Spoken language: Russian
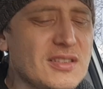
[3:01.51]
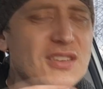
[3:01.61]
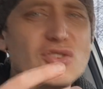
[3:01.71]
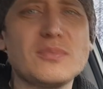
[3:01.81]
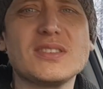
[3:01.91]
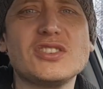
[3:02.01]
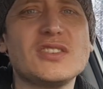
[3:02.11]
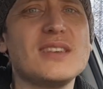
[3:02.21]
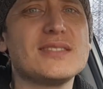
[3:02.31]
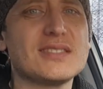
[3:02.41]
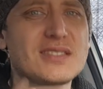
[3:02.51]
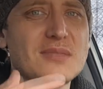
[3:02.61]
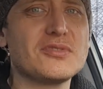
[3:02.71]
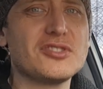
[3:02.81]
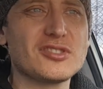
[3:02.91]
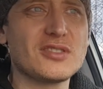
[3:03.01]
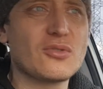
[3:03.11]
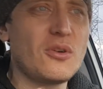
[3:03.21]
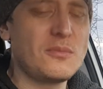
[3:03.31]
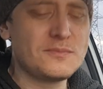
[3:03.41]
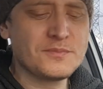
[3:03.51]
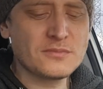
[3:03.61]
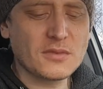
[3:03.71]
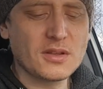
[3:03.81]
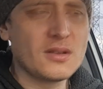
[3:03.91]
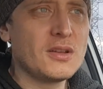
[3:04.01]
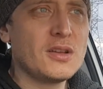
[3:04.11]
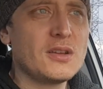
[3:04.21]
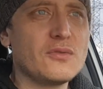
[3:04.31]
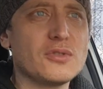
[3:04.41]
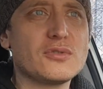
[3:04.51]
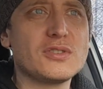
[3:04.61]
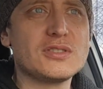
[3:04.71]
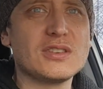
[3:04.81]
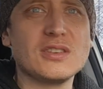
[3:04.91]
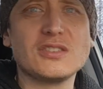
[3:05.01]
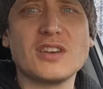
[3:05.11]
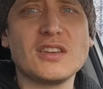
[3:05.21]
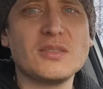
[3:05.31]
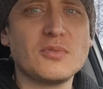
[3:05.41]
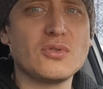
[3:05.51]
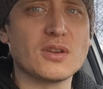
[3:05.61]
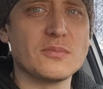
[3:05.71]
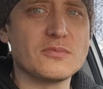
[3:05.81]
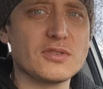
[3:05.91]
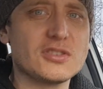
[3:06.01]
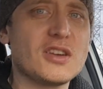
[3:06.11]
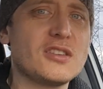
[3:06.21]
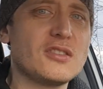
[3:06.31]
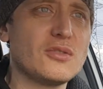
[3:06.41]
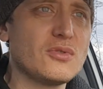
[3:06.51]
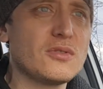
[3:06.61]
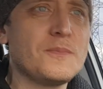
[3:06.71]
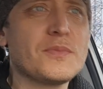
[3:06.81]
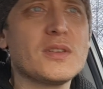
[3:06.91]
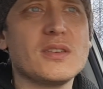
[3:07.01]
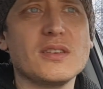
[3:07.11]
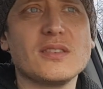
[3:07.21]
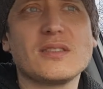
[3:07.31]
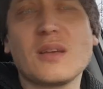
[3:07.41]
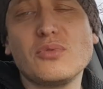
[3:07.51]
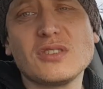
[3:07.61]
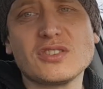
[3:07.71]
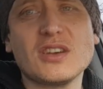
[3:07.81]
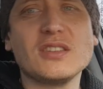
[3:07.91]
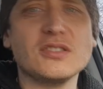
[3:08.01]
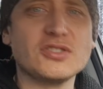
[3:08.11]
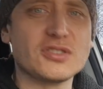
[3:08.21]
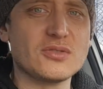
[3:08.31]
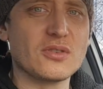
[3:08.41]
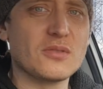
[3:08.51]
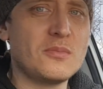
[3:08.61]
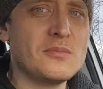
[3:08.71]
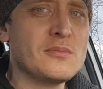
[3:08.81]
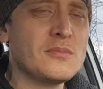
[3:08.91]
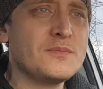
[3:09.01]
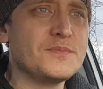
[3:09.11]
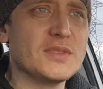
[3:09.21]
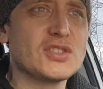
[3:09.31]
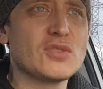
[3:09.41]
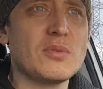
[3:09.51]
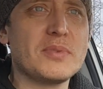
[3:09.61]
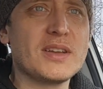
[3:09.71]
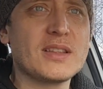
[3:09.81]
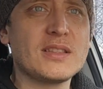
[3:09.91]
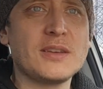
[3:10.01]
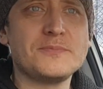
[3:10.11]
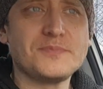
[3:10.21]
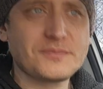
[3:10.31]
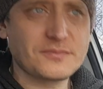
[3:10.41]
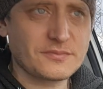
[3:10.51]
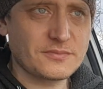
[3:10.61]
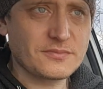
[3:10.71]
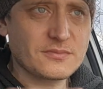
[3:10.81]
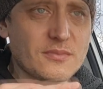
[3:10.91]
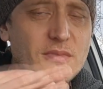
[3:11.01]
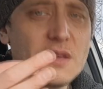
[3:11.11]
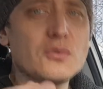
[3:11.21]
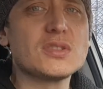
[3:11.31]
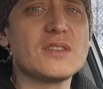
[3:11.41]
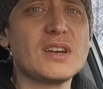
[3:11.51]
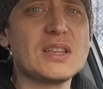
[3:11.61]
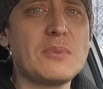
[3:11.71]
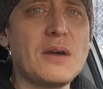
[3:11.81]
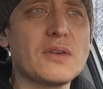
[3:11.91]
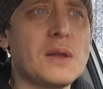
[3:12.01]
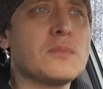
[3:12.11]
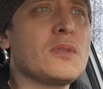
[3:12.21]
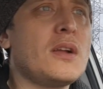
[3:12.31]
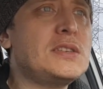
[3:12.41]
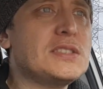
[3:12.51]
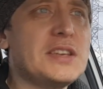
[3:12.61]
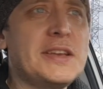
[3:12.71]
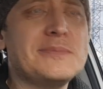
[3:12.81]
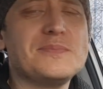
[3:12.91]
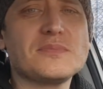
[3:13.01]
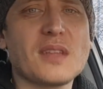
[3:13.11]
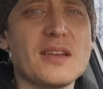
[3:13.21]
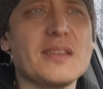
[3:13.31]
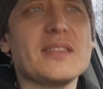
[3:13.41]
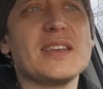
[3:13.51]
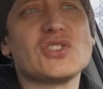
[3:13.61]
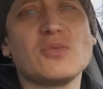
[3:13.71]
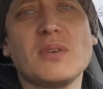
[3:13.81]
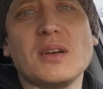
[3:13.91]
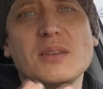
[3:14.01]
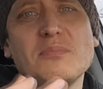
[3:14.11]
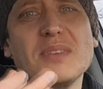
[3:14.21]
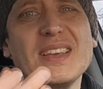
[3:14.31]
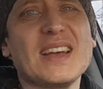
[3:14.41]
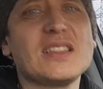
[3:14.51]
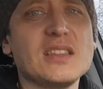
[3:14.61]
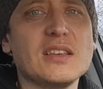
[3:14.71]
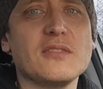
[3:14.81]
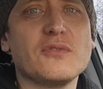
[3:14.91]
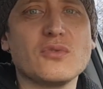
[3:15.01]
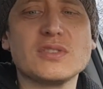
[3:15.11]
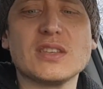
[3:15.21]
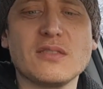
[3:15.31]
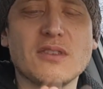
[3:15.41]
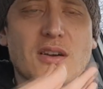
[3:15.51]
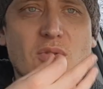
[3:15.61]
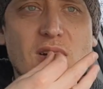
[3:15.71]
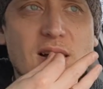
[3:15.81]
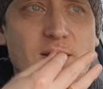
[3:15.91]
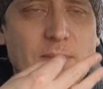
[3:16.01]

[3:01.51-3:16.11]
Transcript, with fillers: особо сочетается с тем же чесноком, вот, то есть и с жареным луком. То есть жареный лук и как будто жареный чеснок. Не особо приятная вкусовая добавка и э, не особо приятный вкус этого гороха.